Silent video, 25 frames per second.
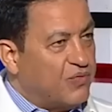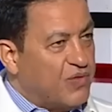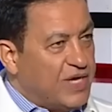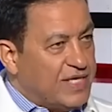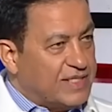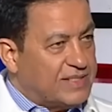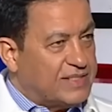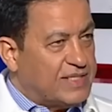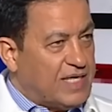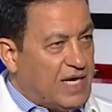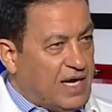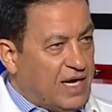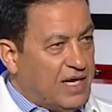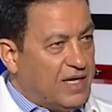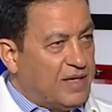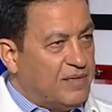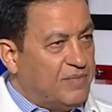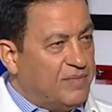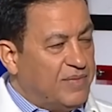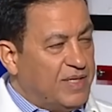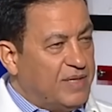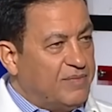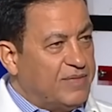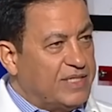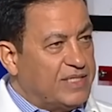واسعه أه
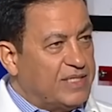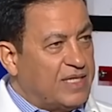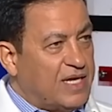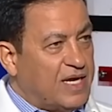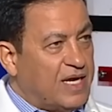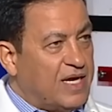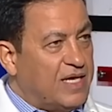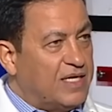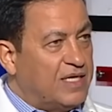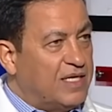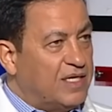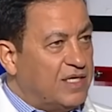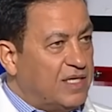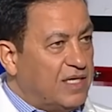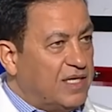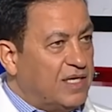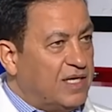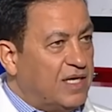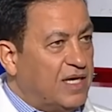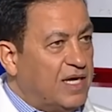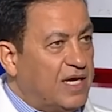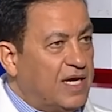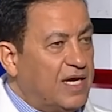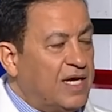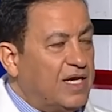بالمنطقه اكثر
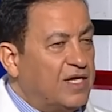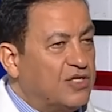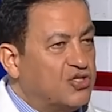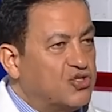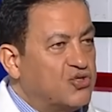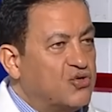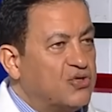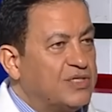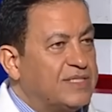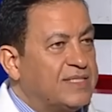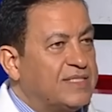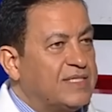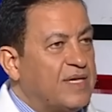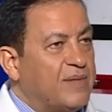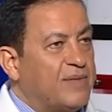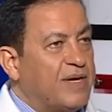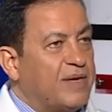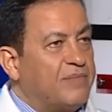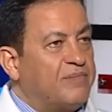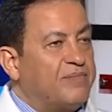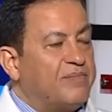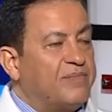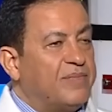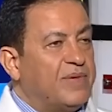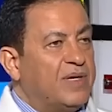من اقليم شو السبب
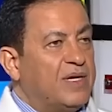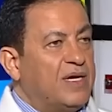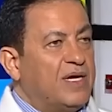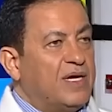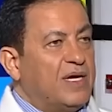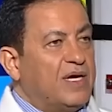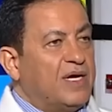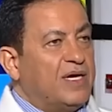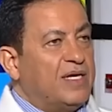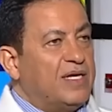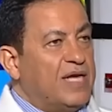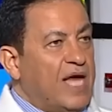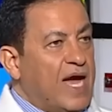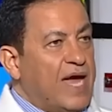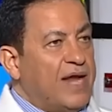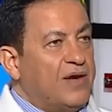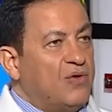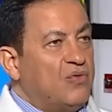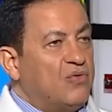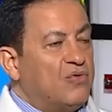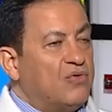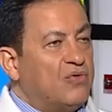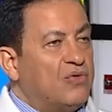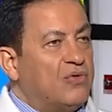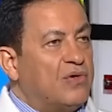
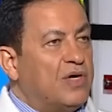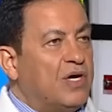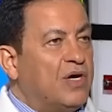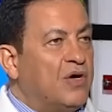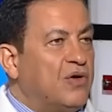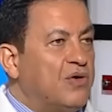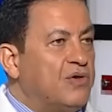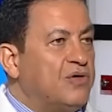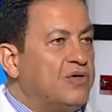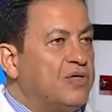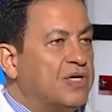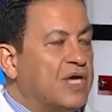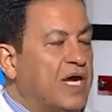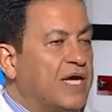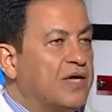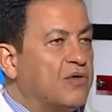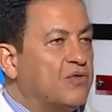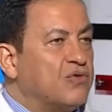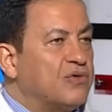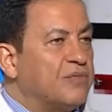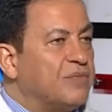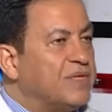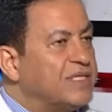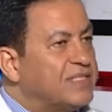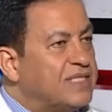لانه هون رح
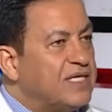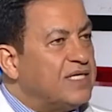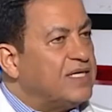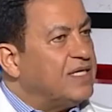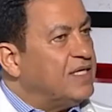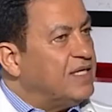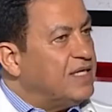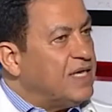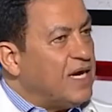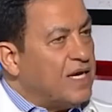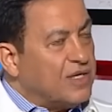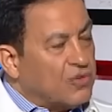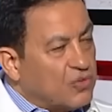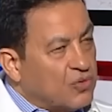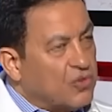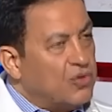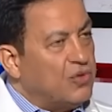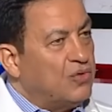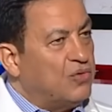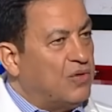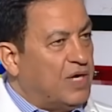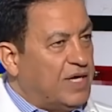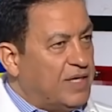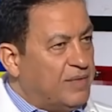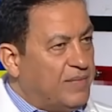يكون مصير ايران
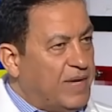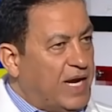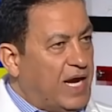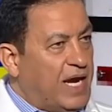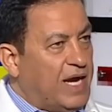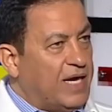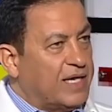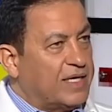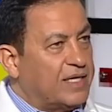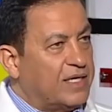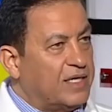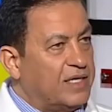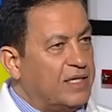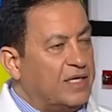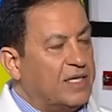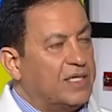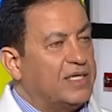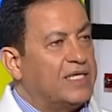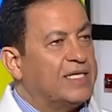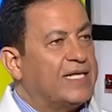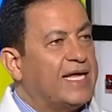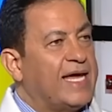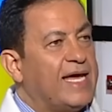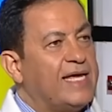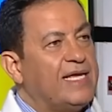كله على المحك
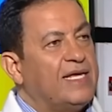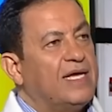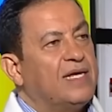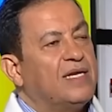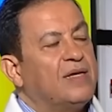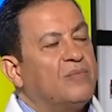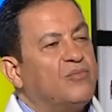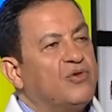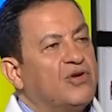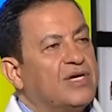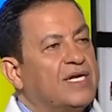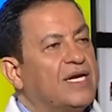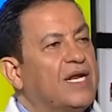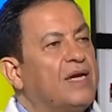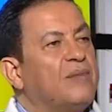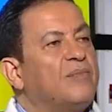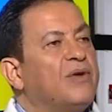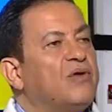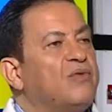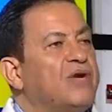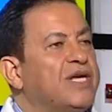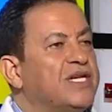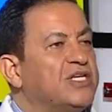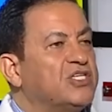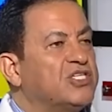يعني تخيلي بكره
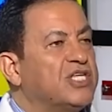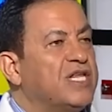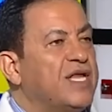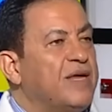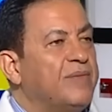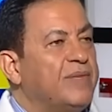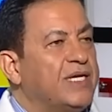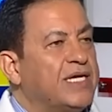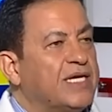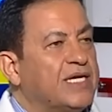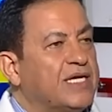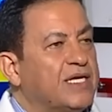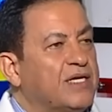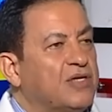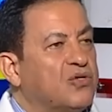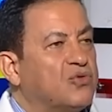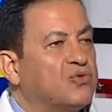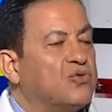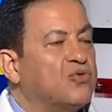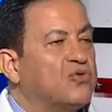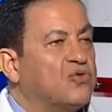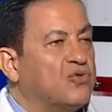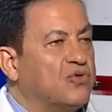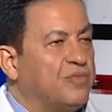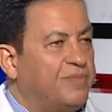البوارج الامريكيه
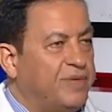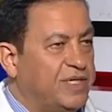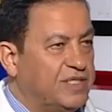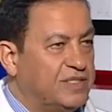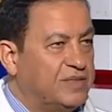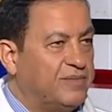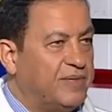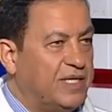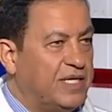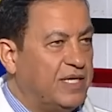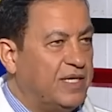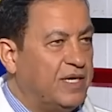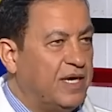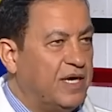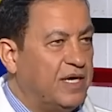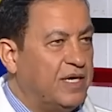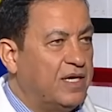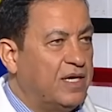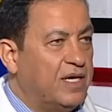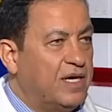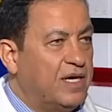تضرب حزب الله